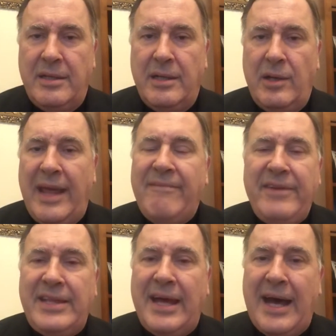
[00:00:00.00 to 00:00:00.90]
la
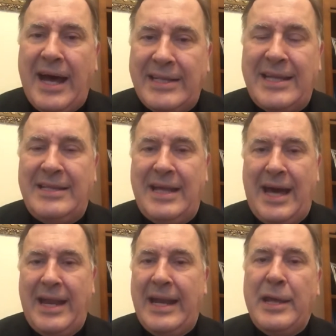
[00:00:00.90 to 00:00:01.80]
invita ad
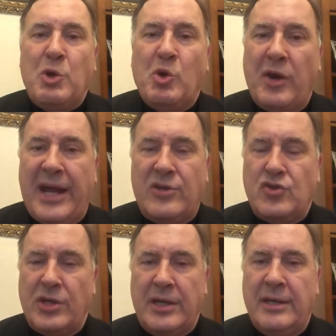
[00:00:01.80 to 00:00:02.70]
andare, la
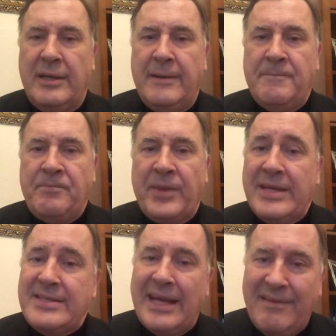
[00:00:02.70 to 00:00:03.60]
incoraggia.
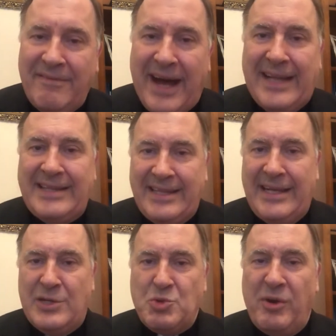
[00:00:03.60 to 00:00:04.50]
Salvata
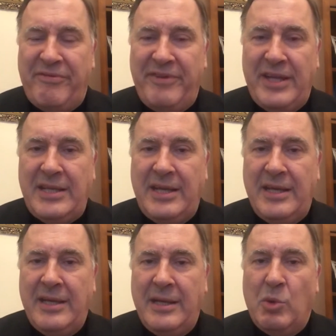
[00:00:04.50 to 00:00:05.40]
dalla sua
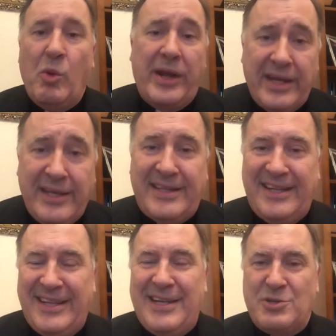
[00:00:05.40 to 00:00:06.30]
fede, guarita
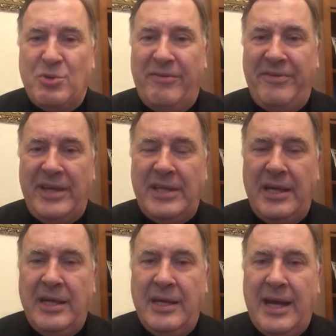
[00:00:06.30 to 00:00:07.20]
dalla sua
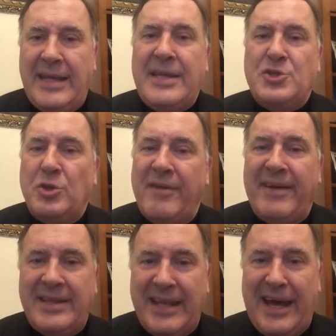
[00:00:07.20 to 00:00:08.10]
fede, adesso deve
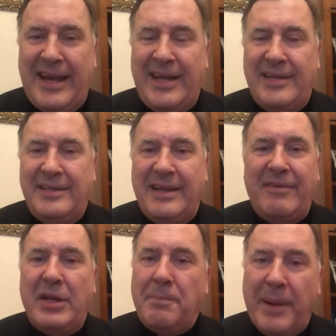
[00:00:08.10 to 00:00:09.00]
andare,
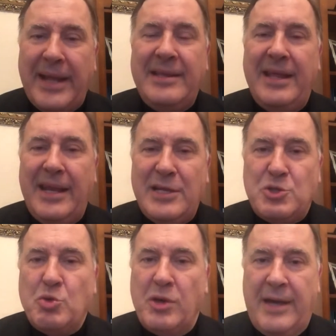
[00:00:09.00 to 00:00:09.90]
deve riprendere il
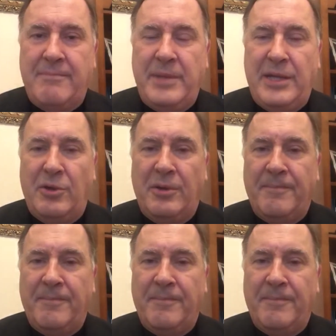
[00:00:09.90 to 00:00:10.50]
suo cammino,